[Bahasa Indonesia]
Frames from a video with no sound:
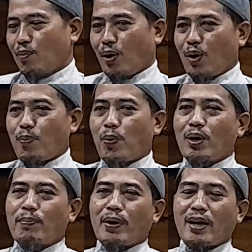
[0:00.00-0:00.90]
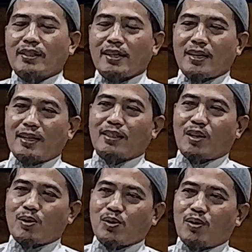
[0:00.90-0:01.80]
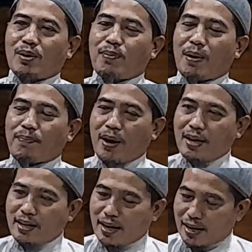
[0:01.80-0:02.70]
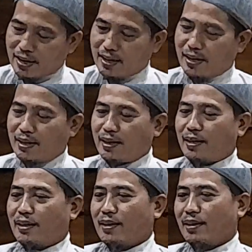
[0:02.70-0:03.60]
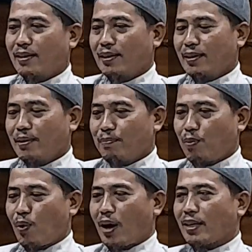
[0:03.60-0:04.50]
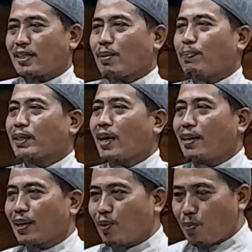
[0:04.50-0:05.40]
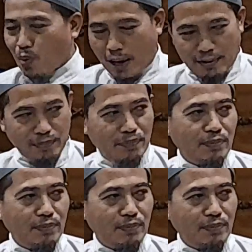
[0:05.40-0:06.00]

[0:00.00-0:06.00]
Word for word: walaupun diperhatikan terus oleh bapaknya pulangnya cepetan dari kuburan.